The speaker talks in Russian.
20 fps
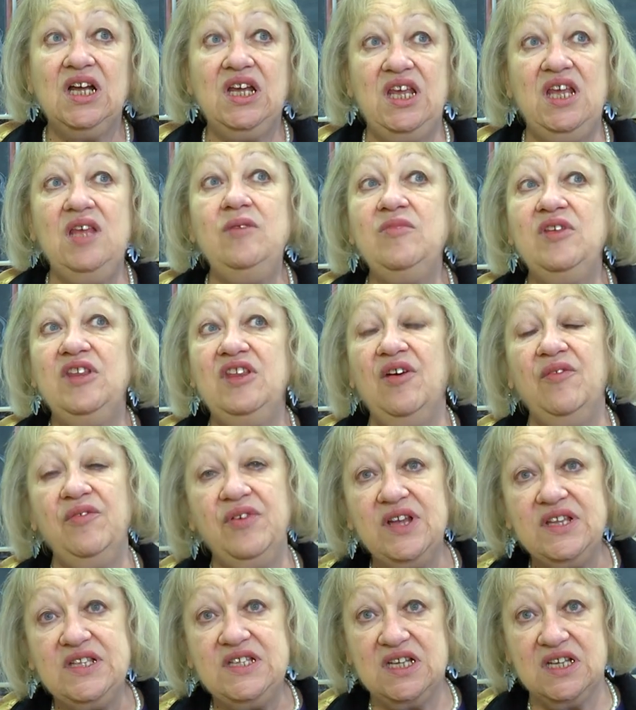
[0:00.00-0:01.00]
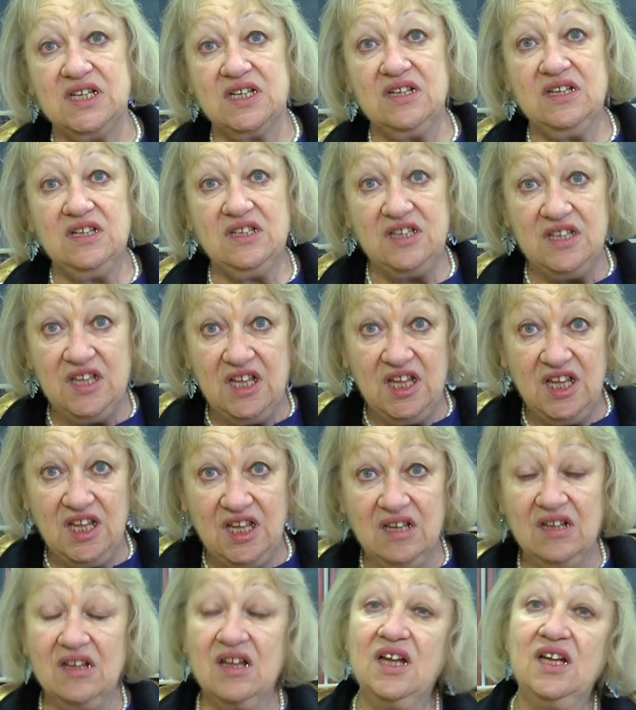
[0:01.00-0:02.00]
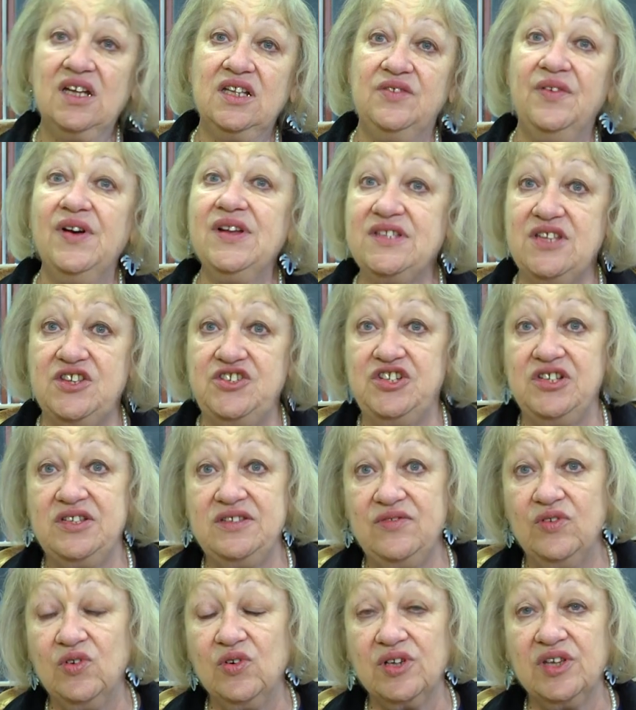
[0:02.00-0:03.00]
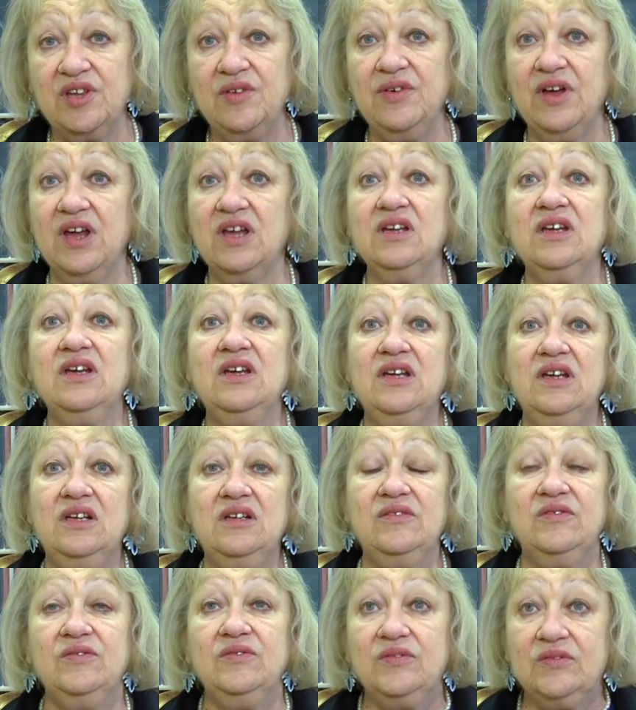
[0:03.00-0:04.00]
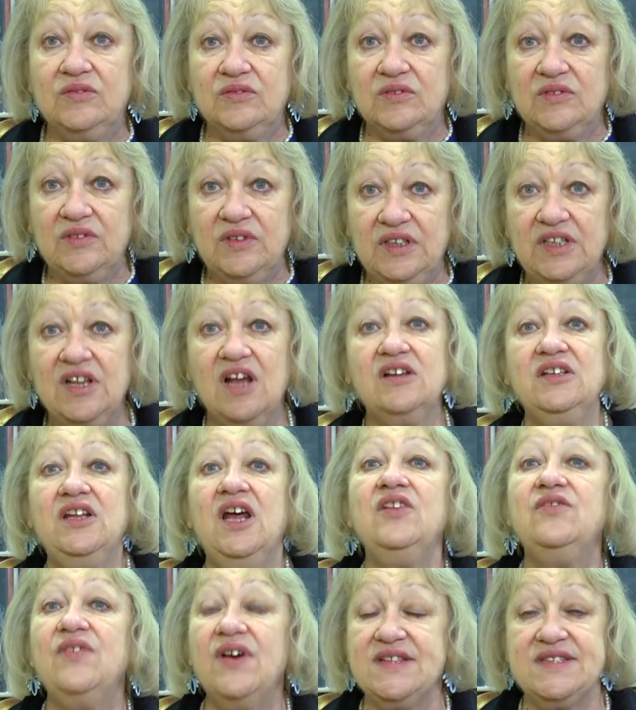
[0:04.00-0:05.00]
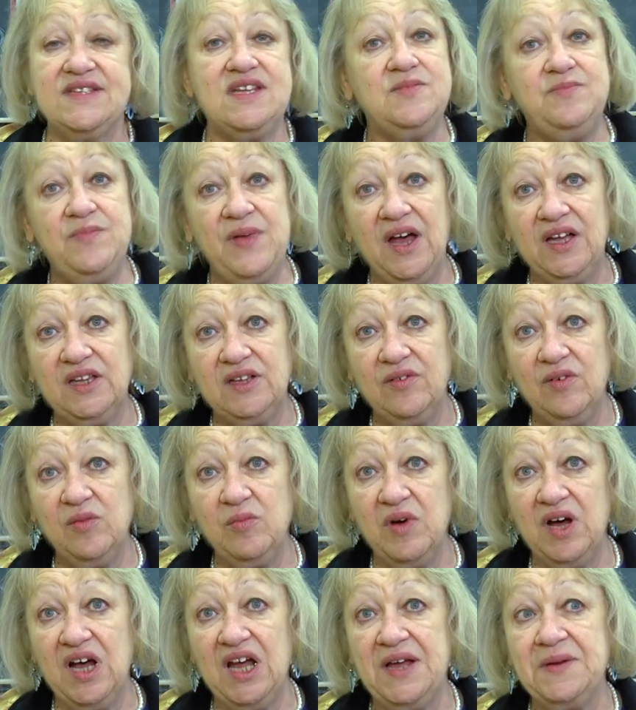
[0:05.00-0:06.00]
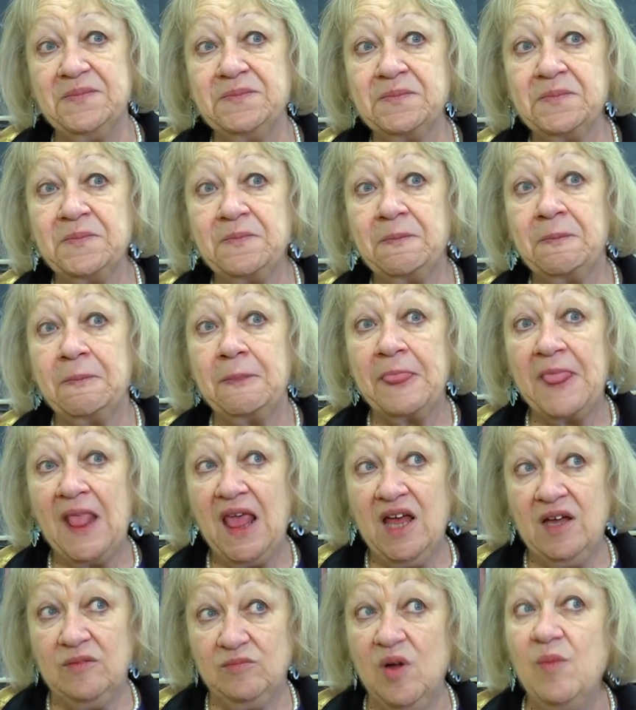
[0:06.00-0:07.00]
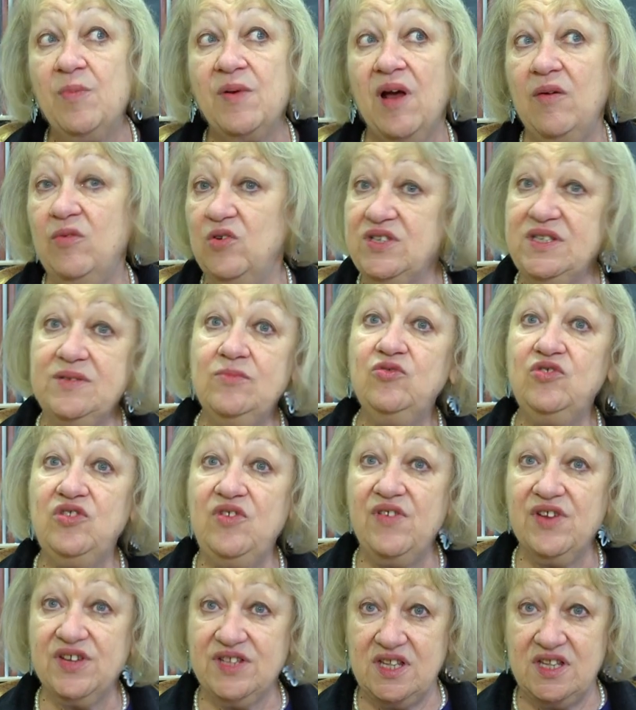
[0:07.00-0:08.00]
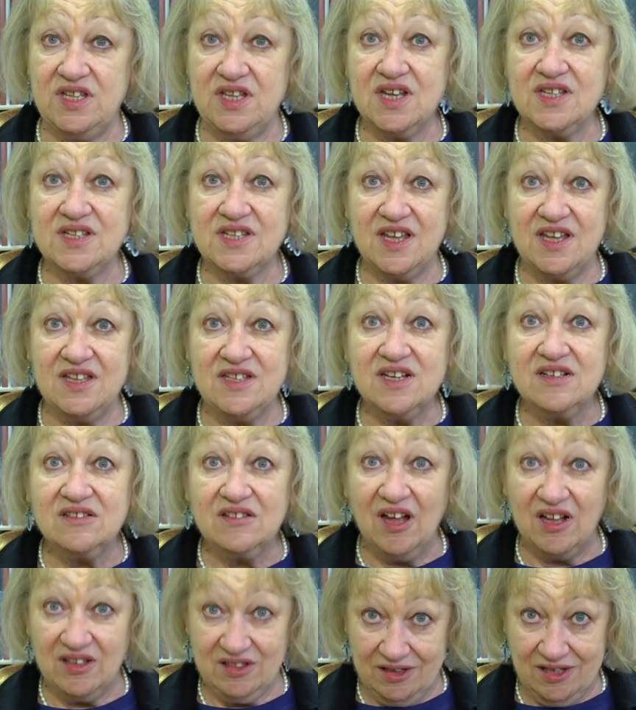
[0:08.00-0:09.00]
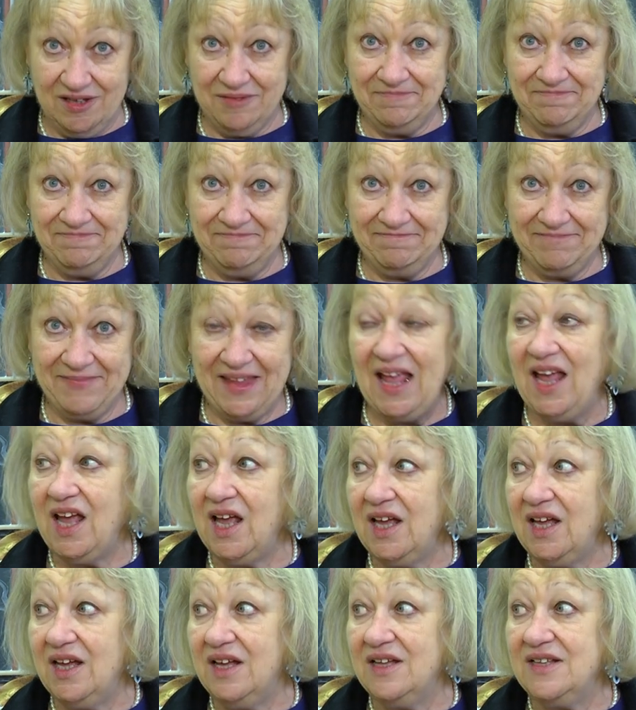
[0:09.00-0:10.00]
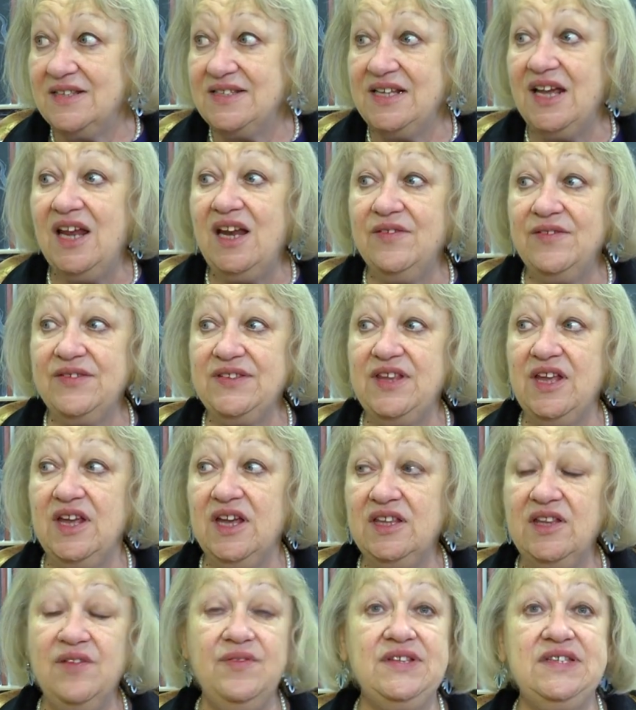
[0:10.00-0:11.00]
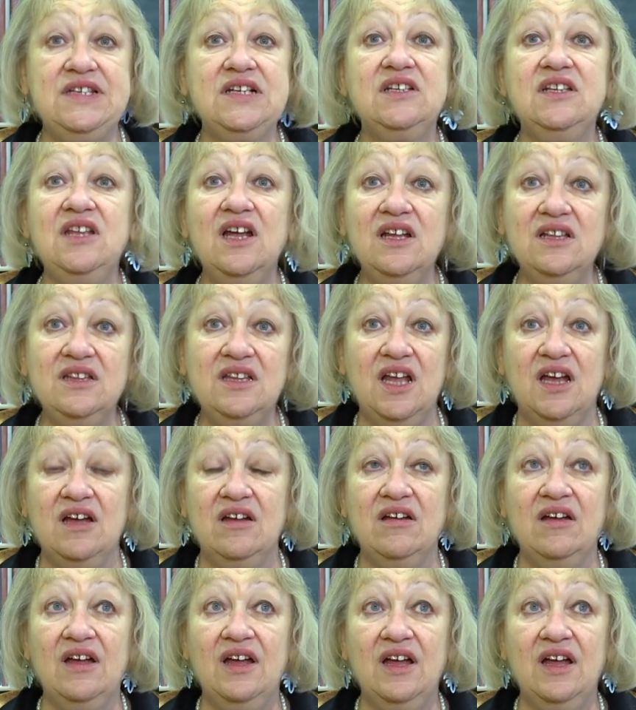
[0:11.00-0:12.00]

Именно в эти дни, 24, иногда 25 мая, мы проводим университетский диктант. Цель этого диктанта,